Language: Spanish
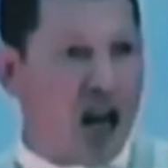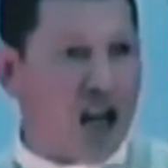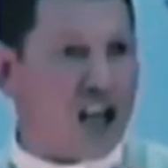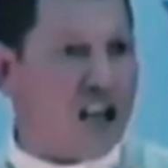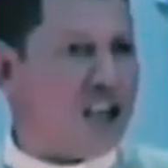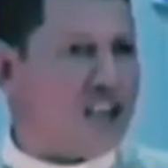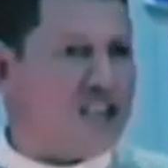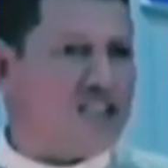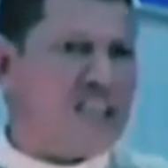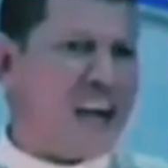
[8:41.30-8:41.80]

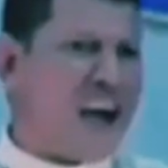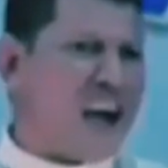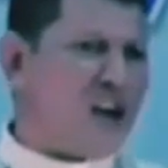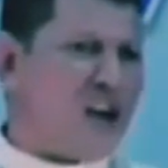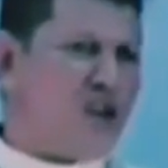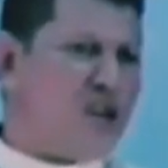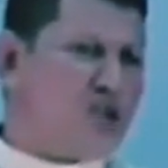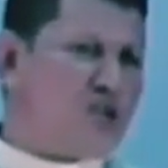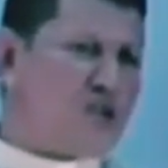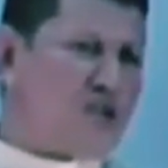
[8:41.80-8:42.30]
El que
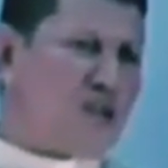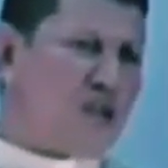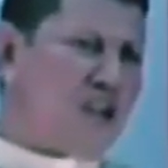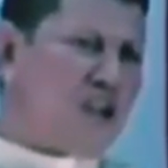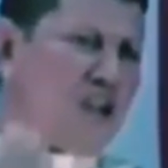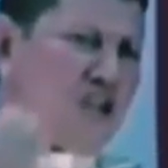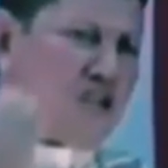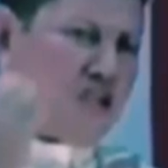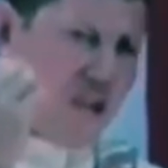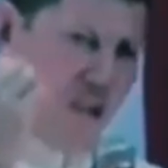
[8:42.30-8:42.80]
está
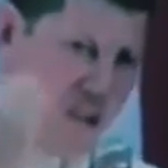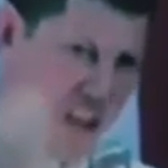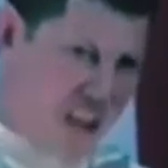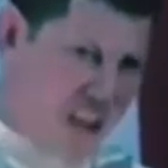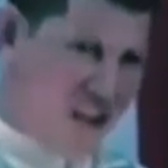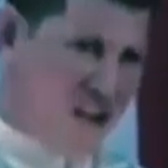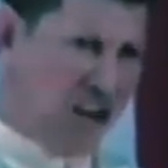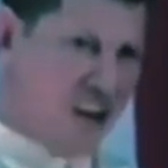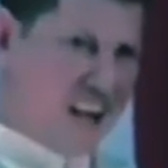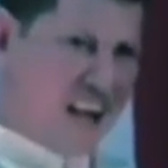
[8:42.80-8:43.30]
construido
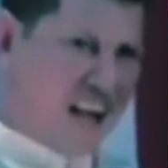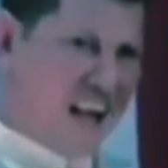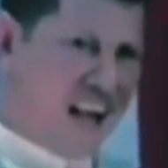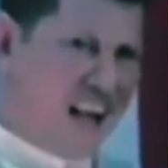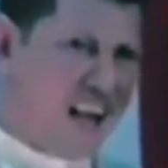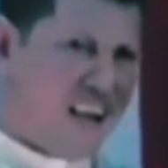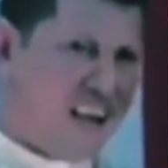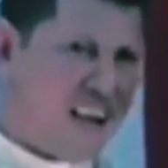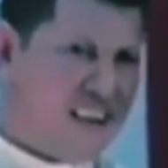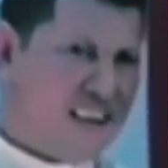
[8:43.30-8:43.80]
sobre
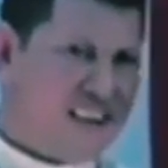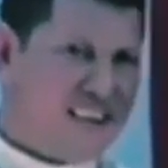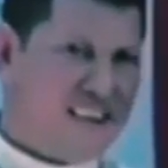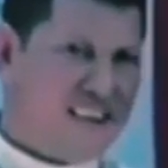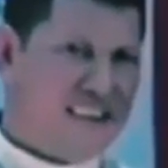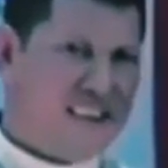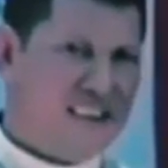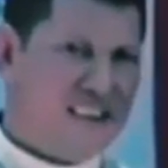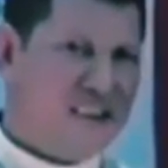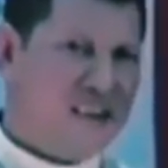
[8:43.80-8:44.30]
roca
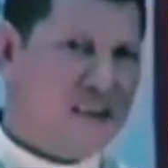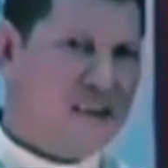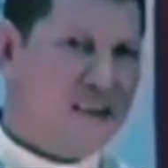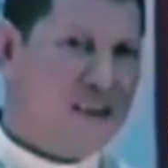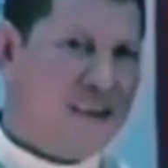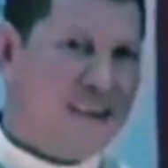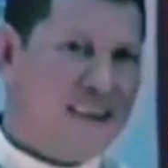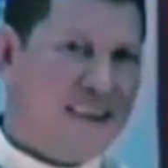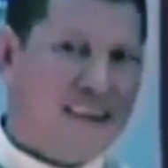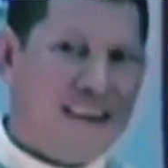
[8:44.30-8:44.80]

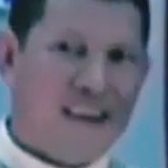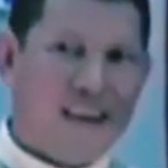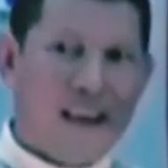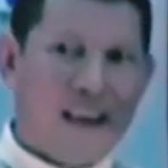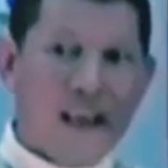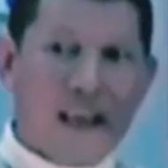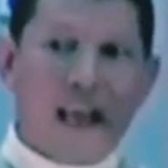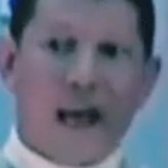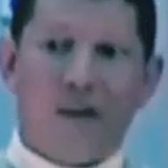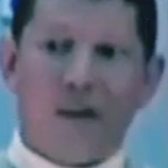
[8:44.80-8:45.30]

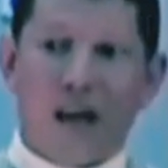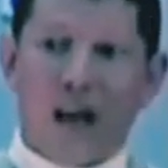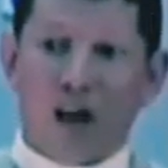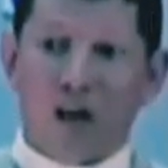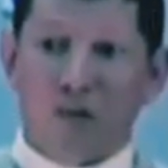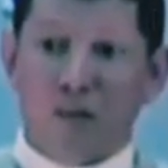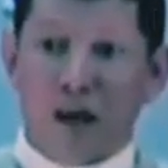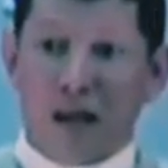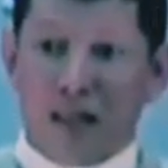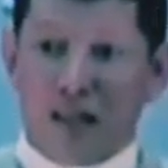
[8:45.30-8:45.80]
que
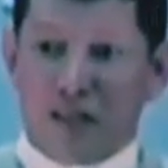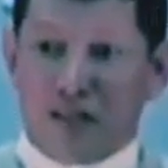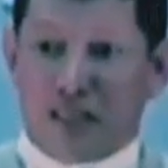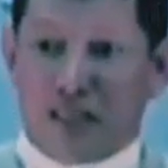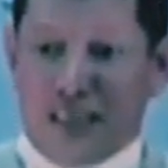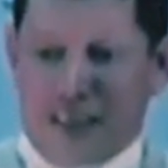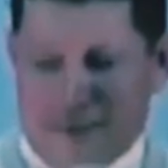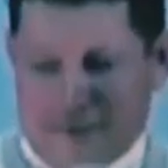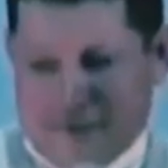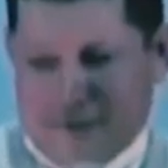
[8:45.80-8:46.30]
hablaron mal
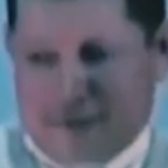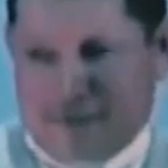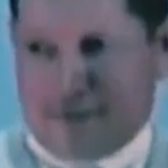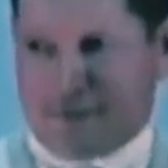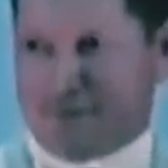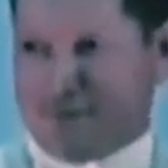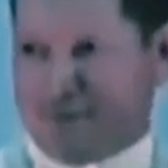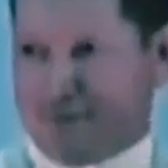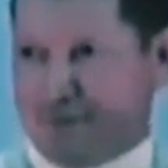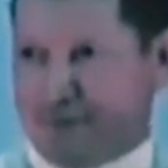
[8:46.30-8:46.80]
de usted,
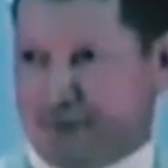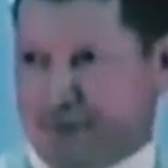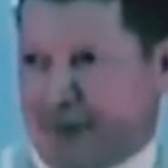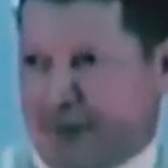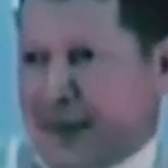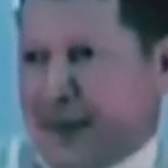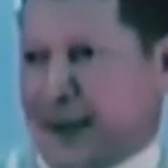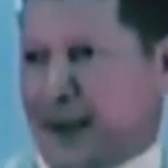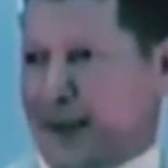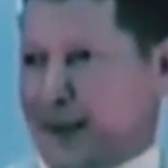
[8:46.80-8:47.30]

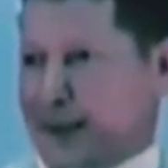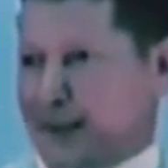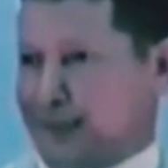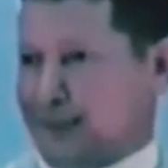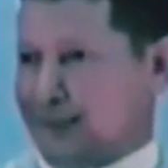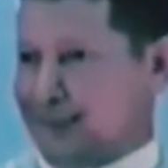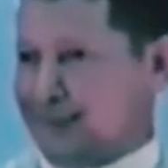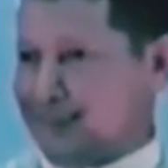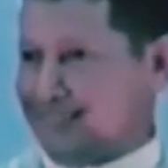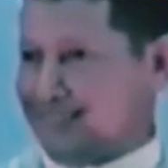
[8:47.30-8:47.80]
¿cuál es el
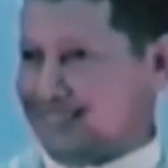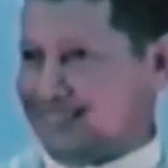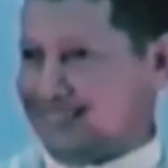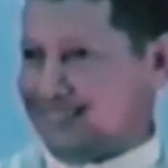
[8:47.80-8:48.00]
digo?